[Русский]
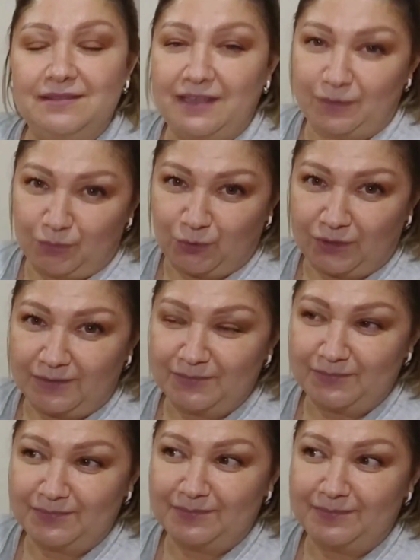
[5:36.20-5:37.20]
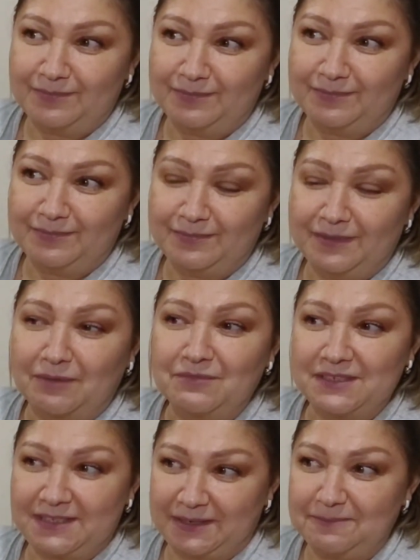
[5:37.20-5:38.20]
Дай Бог нам
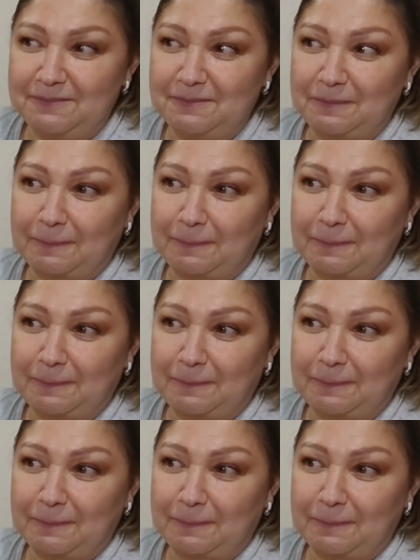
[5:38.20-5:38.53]
всем